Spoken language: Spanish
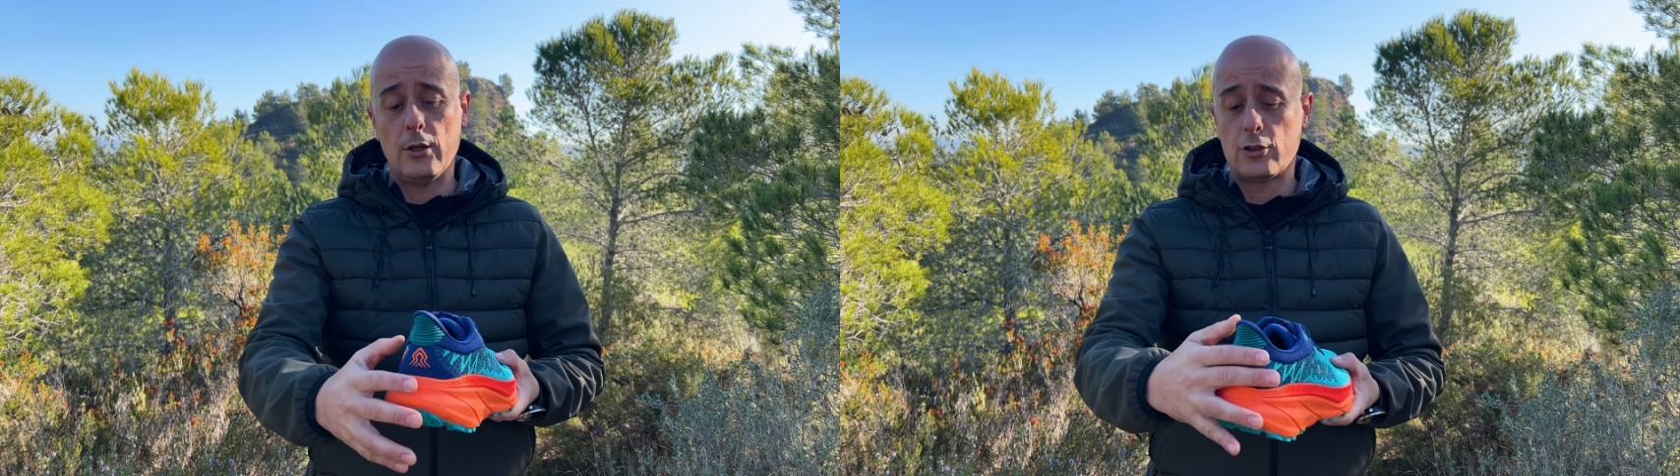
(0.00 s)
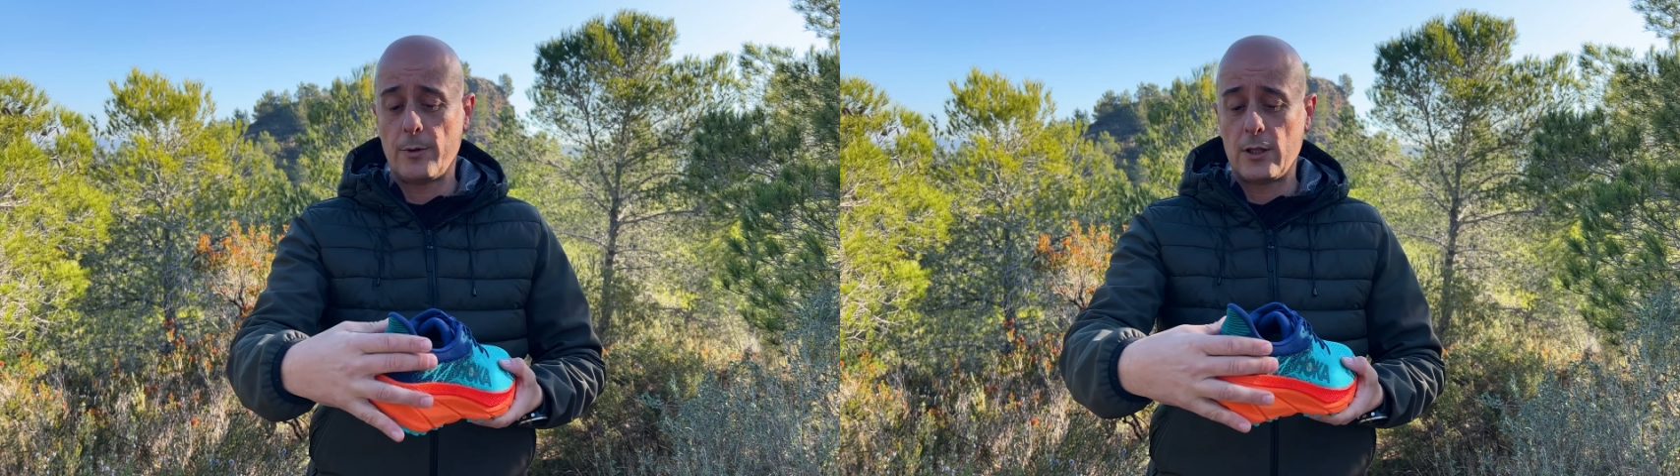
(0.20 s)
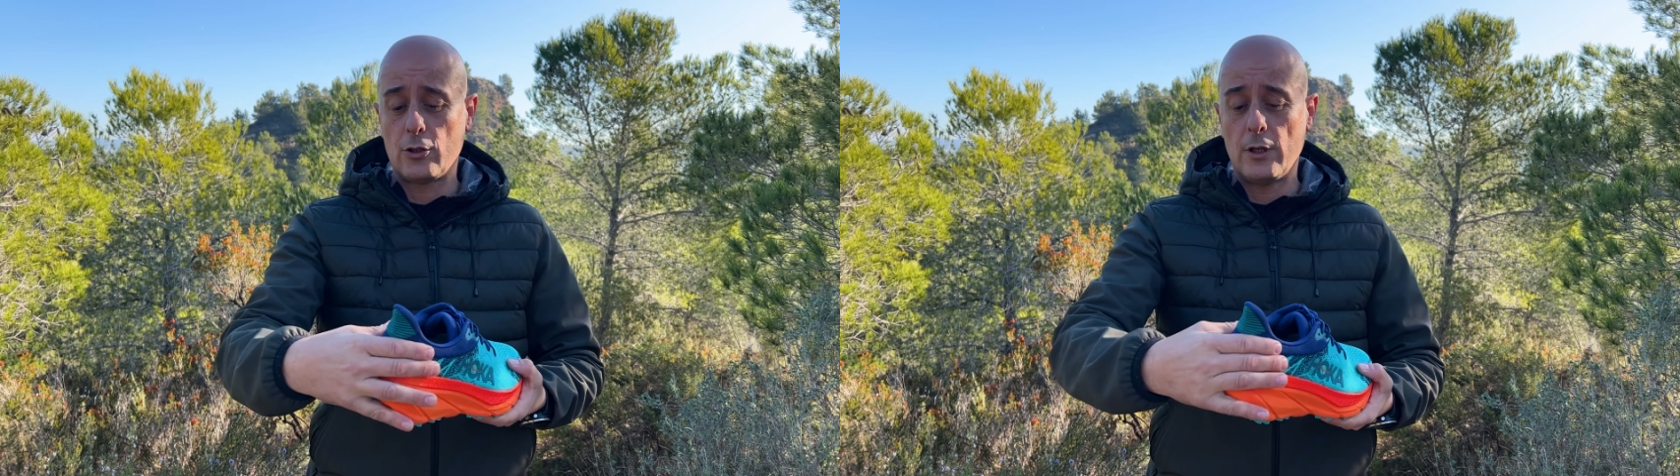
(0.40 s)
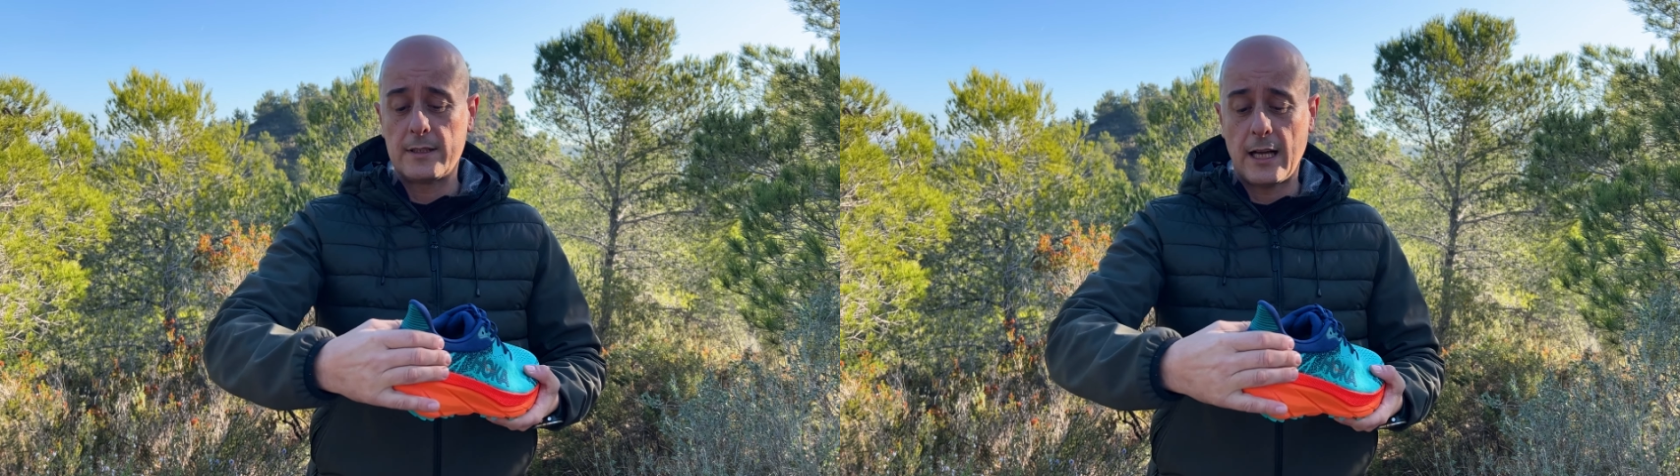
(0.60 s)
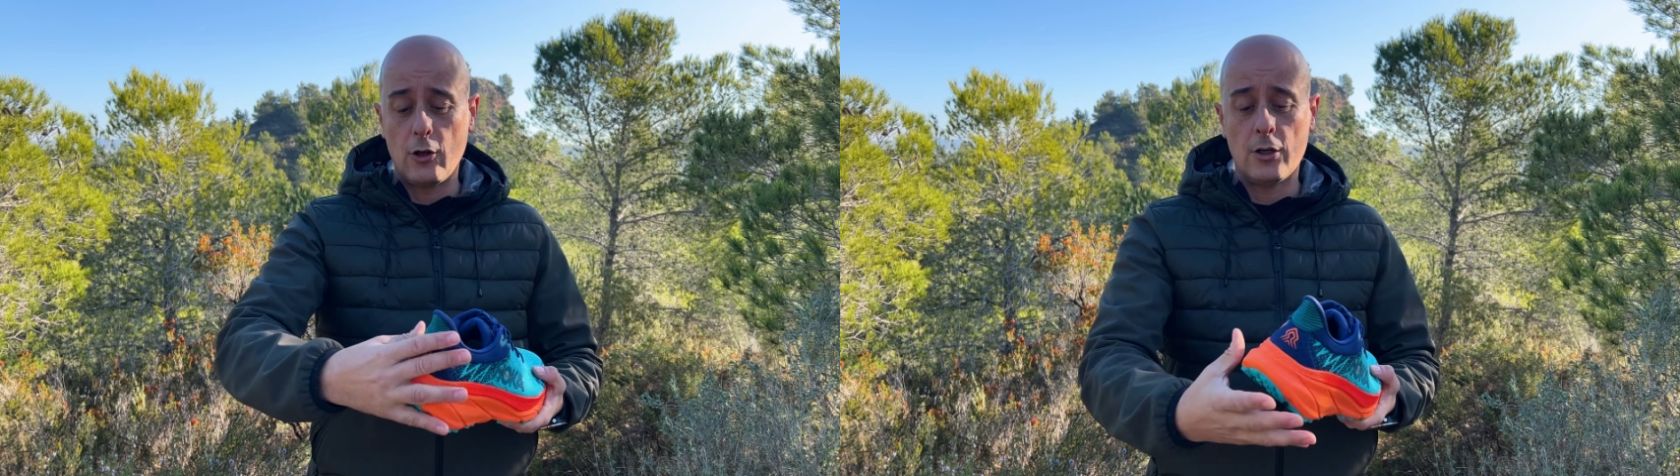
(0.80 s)
sobre todo el
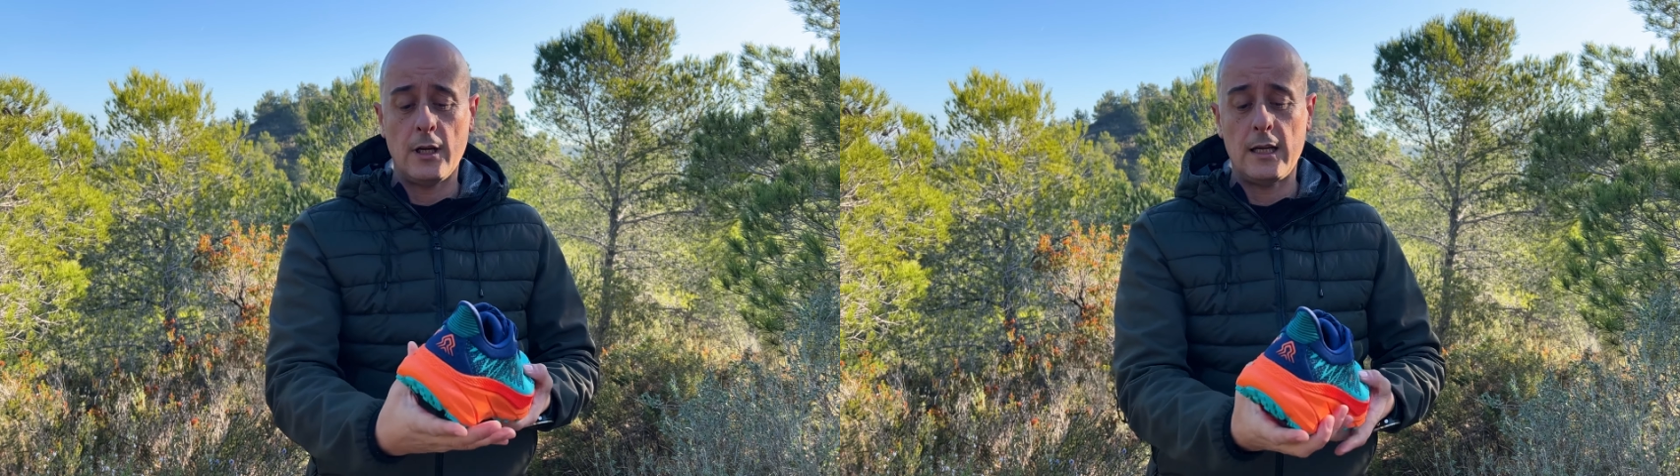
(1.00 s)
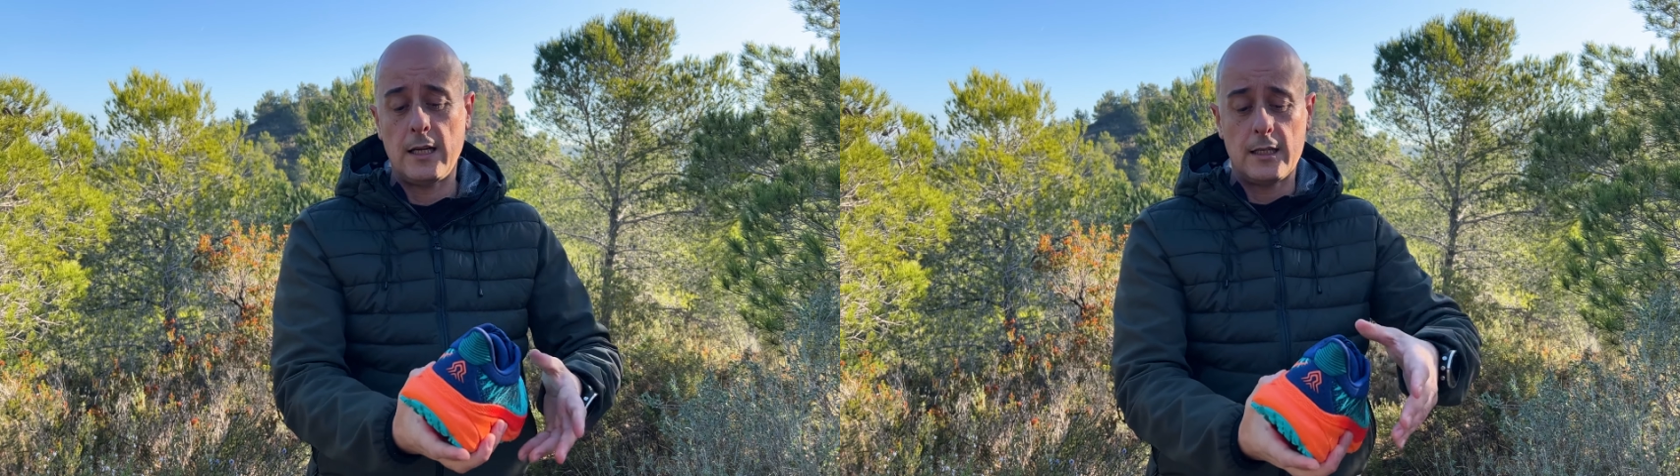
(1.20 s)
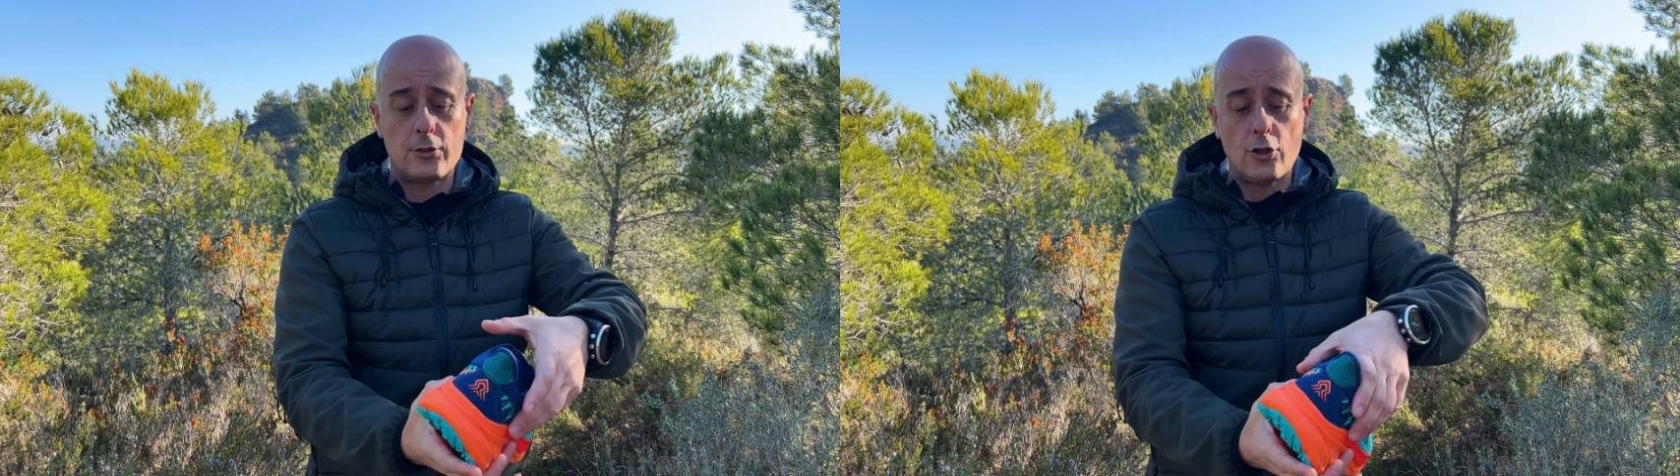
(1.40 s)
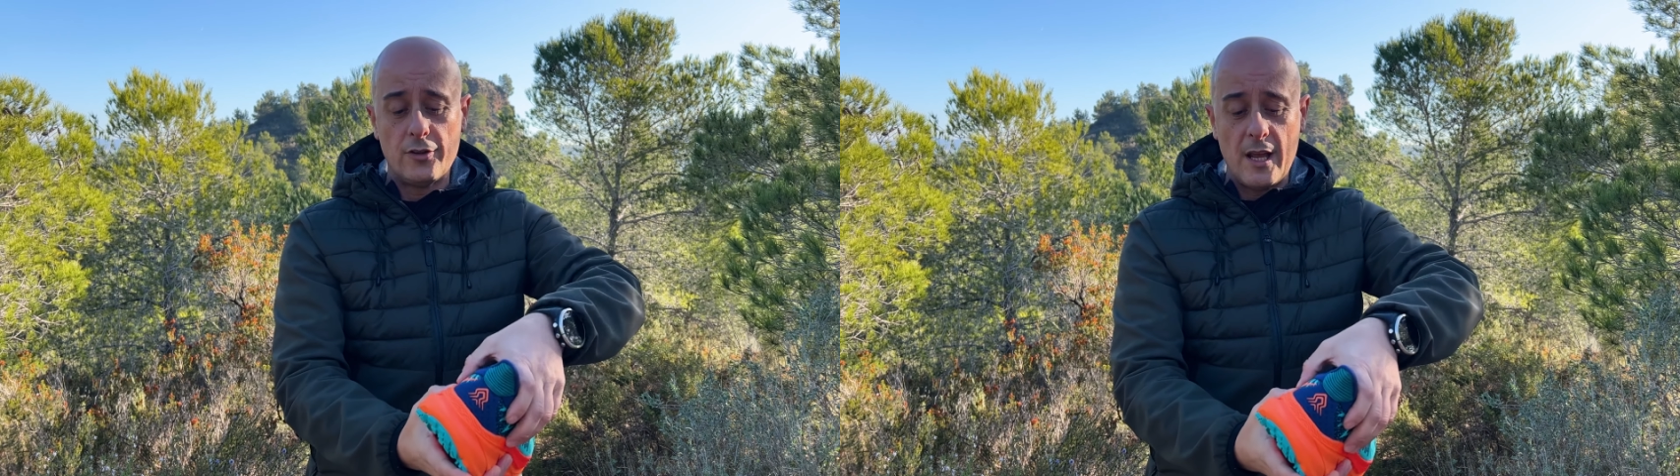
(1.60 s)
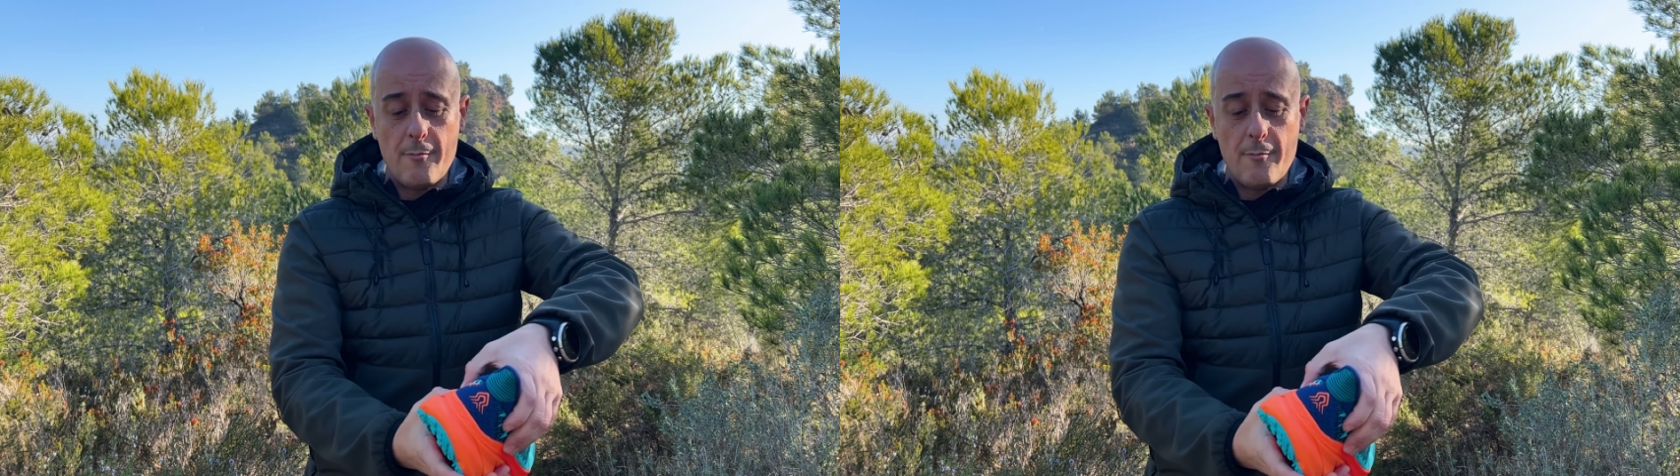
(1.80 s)
talón es donde